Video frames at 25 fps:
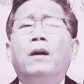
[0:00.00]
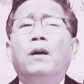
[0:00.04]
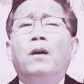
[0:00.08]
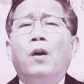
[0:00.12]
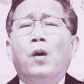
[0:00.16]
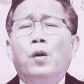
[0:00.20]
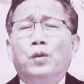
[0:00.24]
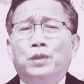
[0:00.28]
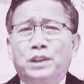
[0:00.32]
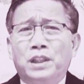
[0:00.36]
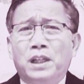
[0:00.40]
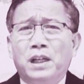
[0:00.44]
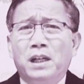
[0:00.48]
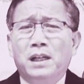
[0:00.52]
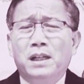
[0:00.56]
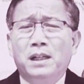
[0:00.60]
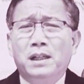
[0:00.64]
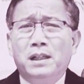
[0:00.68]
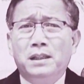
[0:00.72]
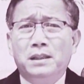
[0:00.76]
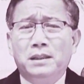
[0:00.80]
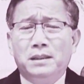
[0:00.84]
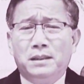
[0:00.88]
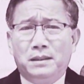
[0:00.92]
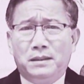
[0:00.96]
hồ
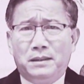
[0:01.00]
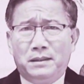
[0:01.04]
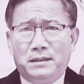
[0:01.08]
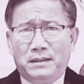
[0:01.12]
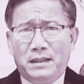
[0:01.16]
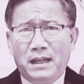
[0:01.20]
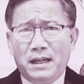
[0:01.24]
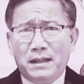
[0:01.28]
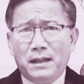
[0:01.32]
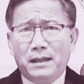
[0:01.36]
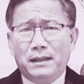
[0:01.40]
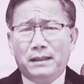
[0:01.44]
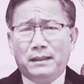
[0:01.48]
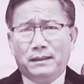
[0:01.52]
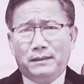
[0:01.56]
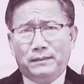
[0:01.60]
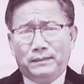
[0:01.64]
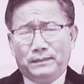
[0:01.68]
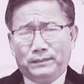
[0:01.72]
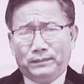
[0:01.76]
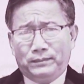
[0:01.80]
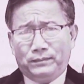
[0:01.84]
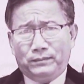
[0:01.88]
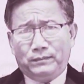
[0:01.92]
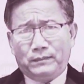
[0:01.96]
sơ gia đình
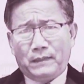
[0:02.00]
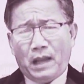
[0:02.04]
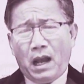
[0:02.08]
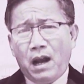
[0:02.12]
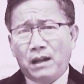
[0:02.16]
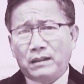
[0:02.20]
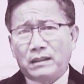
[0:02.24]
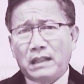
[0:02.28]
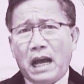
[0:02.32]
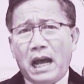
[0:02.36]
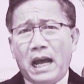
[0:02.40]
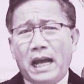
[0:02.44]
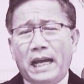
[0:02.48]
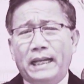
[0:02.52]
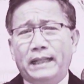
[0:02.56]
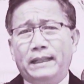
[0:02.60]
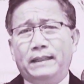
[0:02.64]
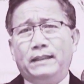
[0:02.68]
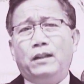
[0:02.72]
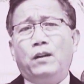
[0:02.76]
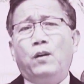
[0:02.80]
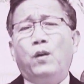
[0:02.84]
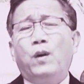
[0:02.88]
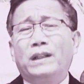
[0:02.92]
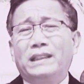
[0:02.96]
ở tại
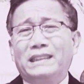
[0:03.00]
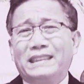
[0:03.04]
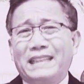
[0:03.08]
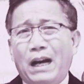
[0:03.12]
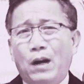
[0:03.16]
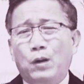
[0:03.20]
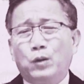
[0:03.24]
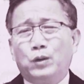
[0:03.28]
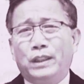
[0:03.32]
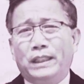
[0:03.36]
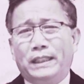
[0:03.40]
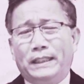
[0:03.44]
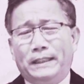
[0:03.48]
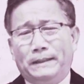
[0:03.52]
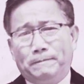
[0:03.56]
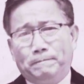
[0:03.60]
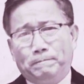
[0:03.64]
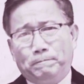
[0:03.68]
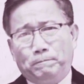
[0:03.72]
Horn County